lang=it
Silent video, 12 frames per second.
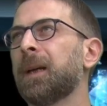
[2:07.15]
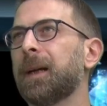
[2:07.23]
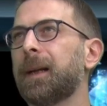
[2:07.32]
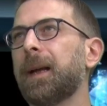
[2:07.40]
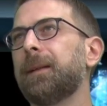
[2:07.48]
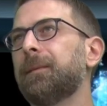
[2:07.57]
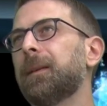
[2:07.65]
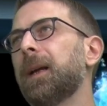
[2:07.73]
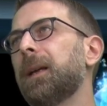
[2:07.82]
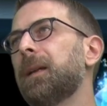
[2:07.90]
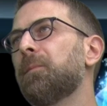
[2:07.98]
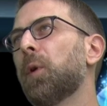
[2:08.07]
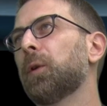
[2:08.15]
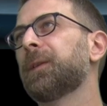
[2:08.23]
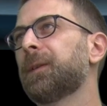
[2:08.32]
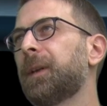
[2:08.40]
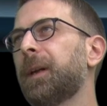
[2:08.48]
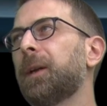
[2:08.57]
rende i
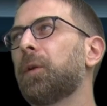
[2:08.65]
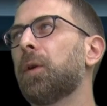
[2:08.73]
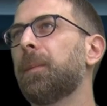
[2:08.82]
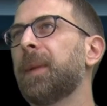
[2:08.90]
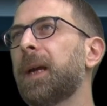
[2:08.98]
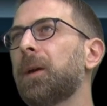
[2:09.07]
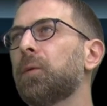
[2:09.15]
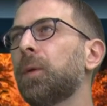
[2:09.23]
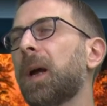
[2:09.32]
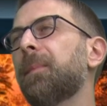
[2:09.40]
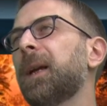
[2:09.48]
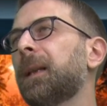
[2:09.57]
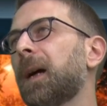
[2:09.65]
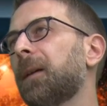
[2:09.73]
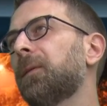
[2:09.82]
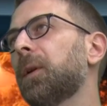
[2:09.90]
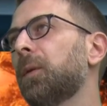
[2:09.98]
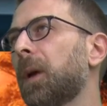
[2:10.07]
mostri come una metafora,